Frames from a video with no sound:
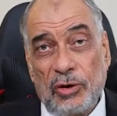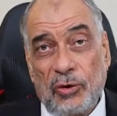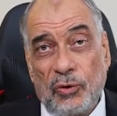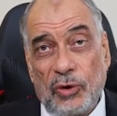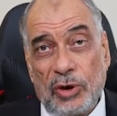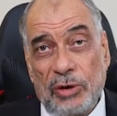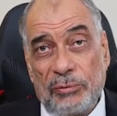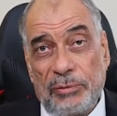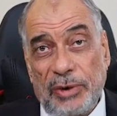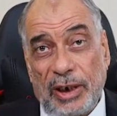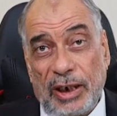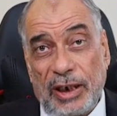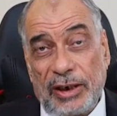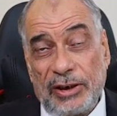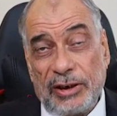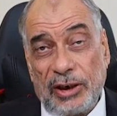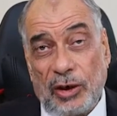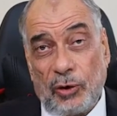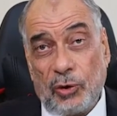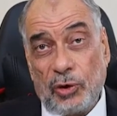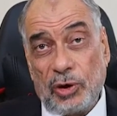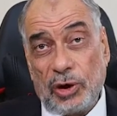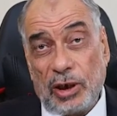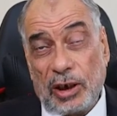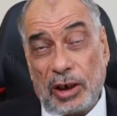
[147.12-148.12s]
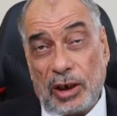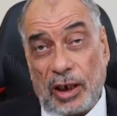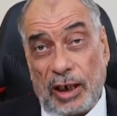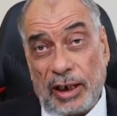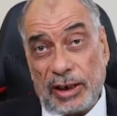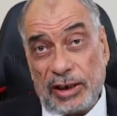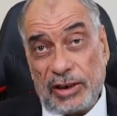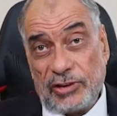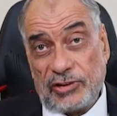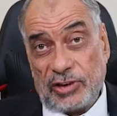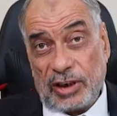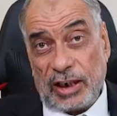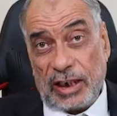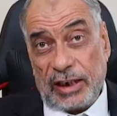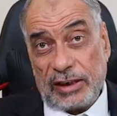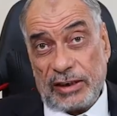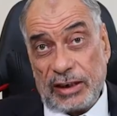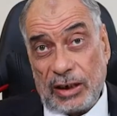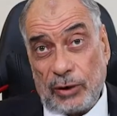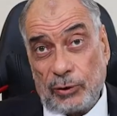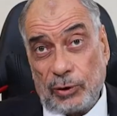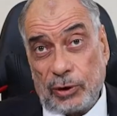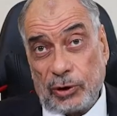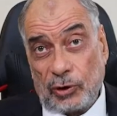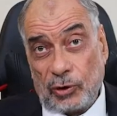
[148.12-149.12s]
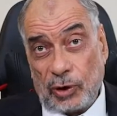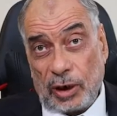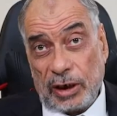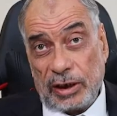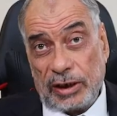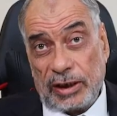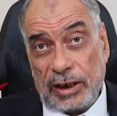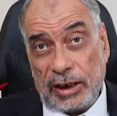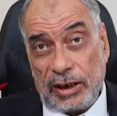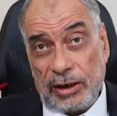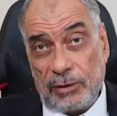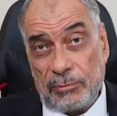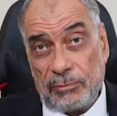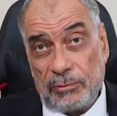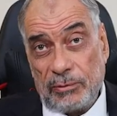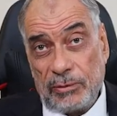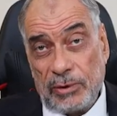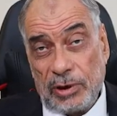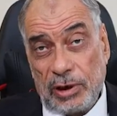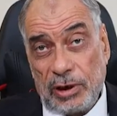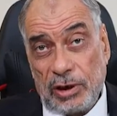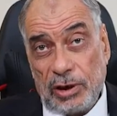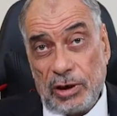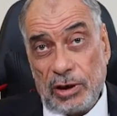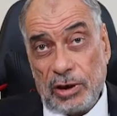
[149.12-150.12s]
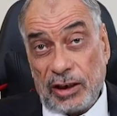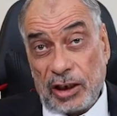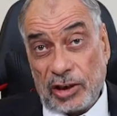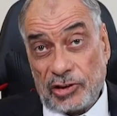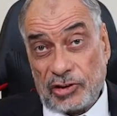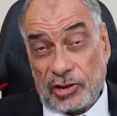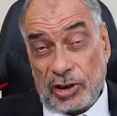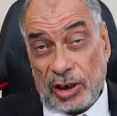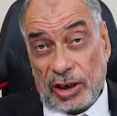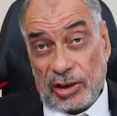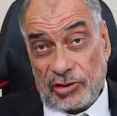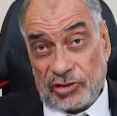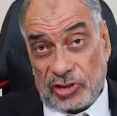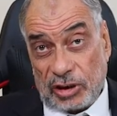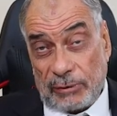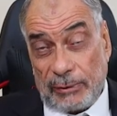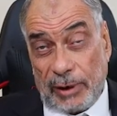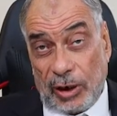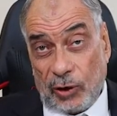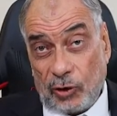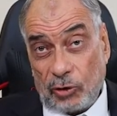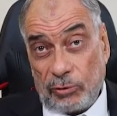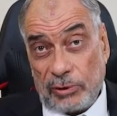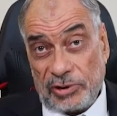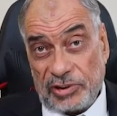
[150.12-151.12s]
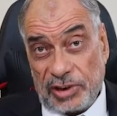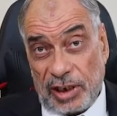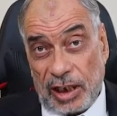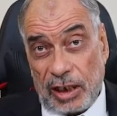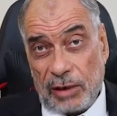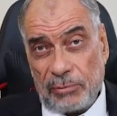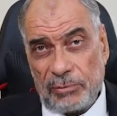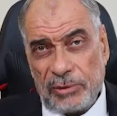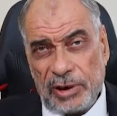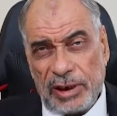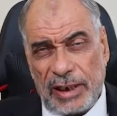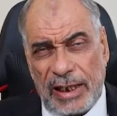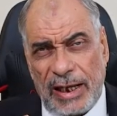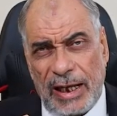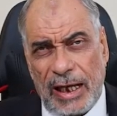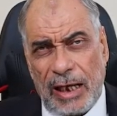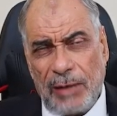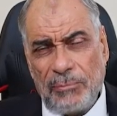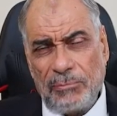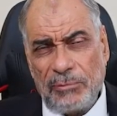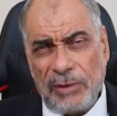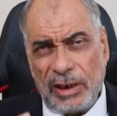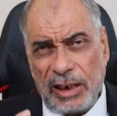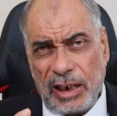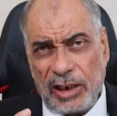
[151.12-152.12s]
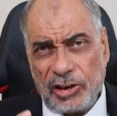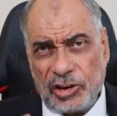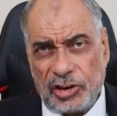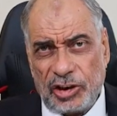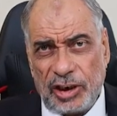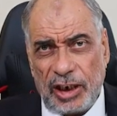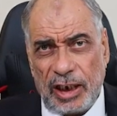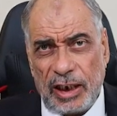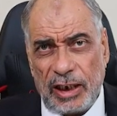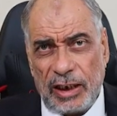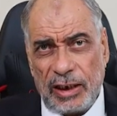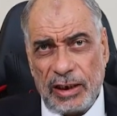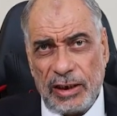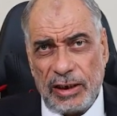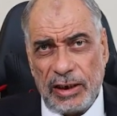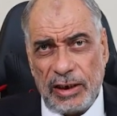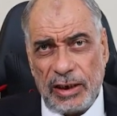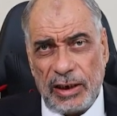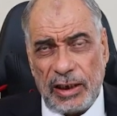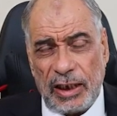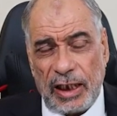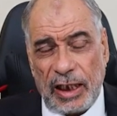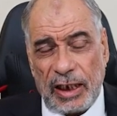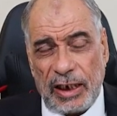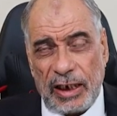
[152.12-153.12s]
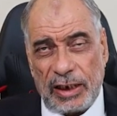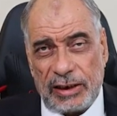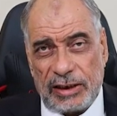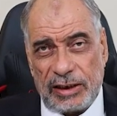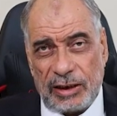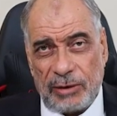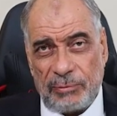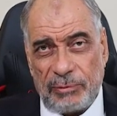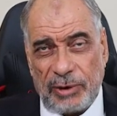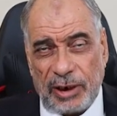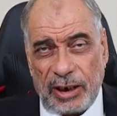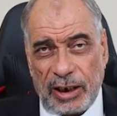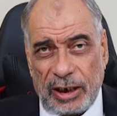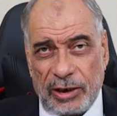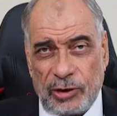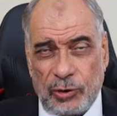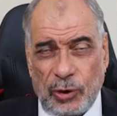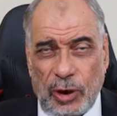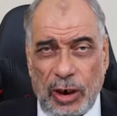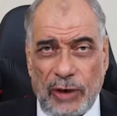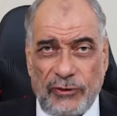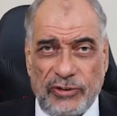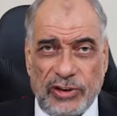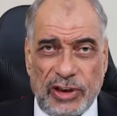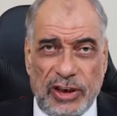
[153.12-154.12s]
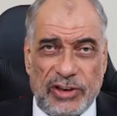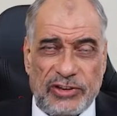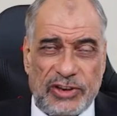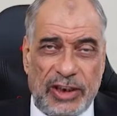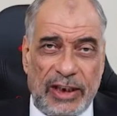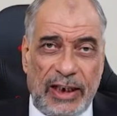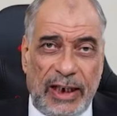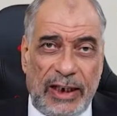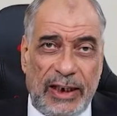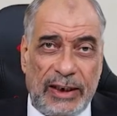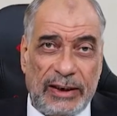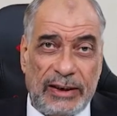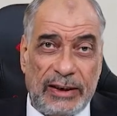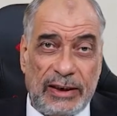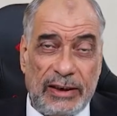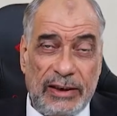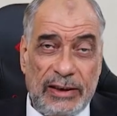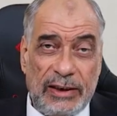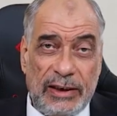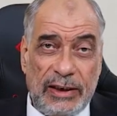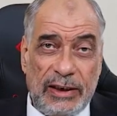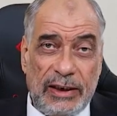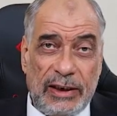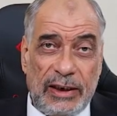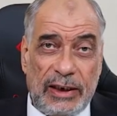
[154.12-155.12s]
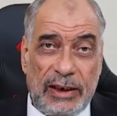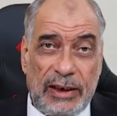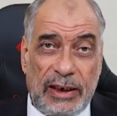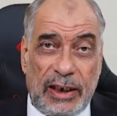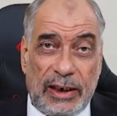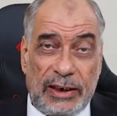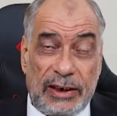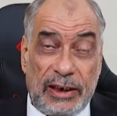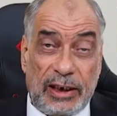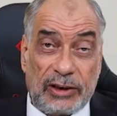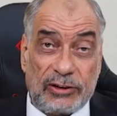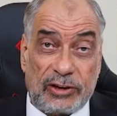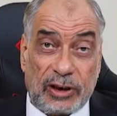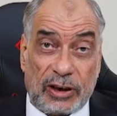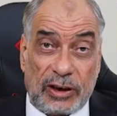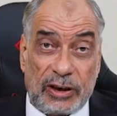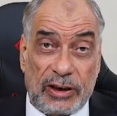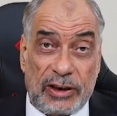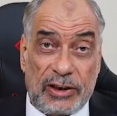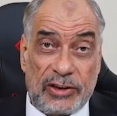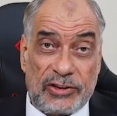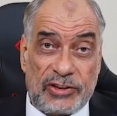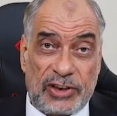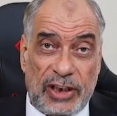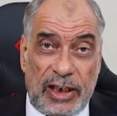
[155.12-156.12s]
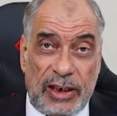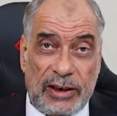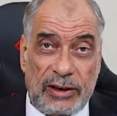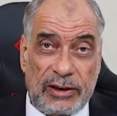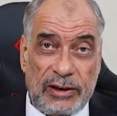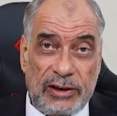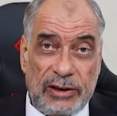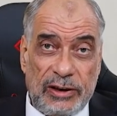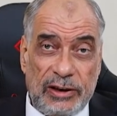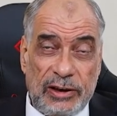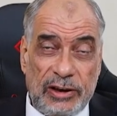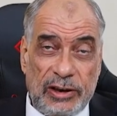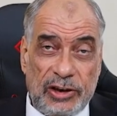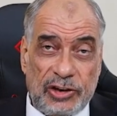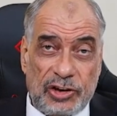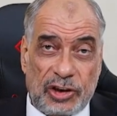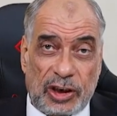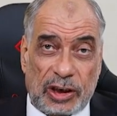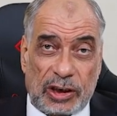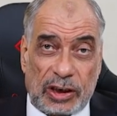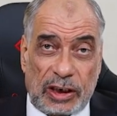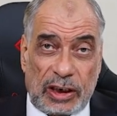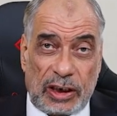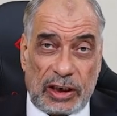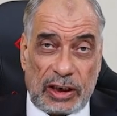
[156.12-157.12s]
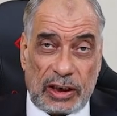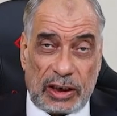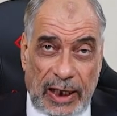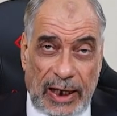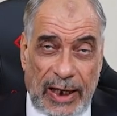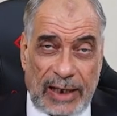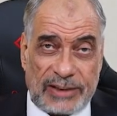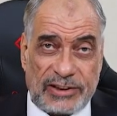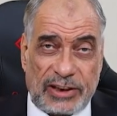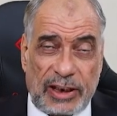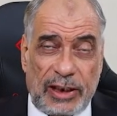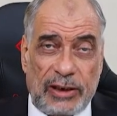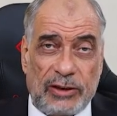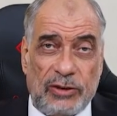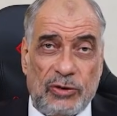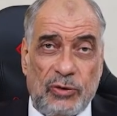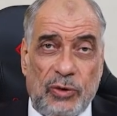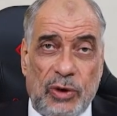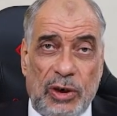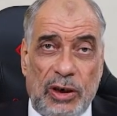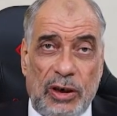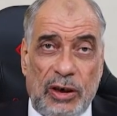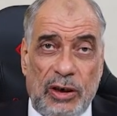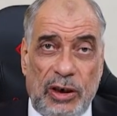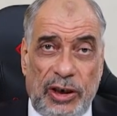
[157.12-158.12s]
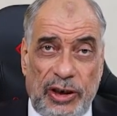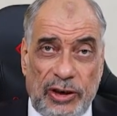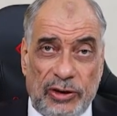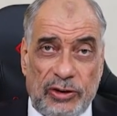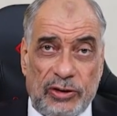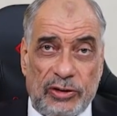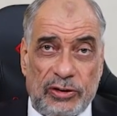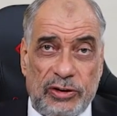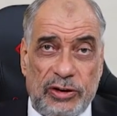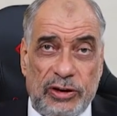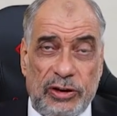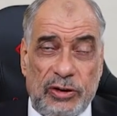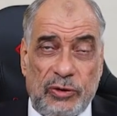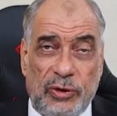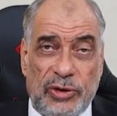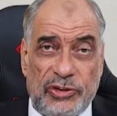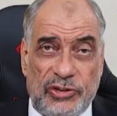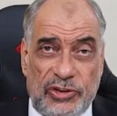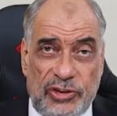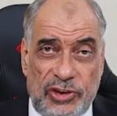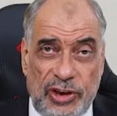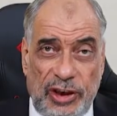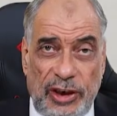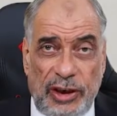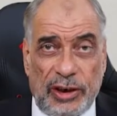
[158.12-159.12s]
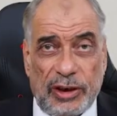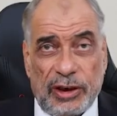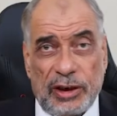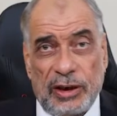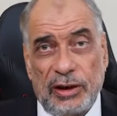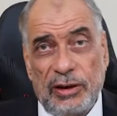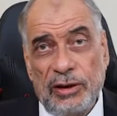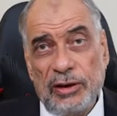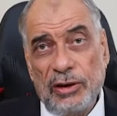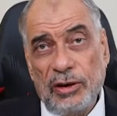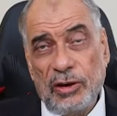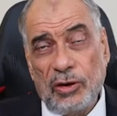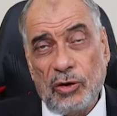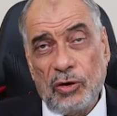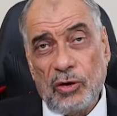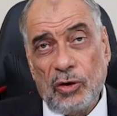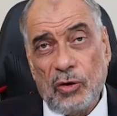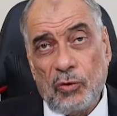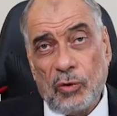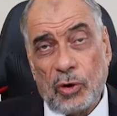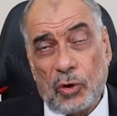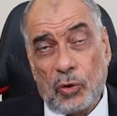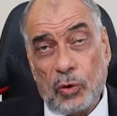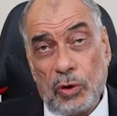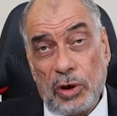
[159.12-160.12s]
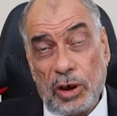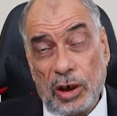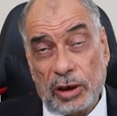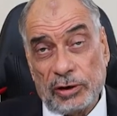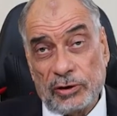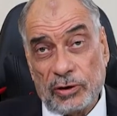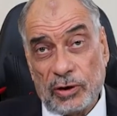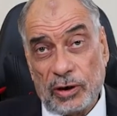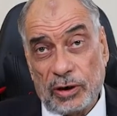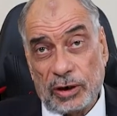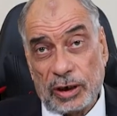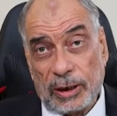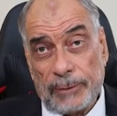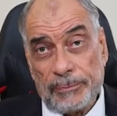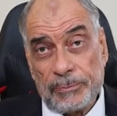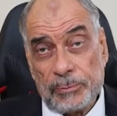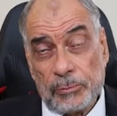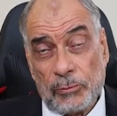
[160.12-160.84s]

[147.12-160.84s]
وينبغي أن يكون حريصا على تلاوة القرآن الكريم أن أذكار الصباح والمساء من أهم الأشياء التي ينبغي أن يحافظ الإنسان عليها لأنها تقي الإنسان شر الحسد والحقد والسحر وكل الأضرار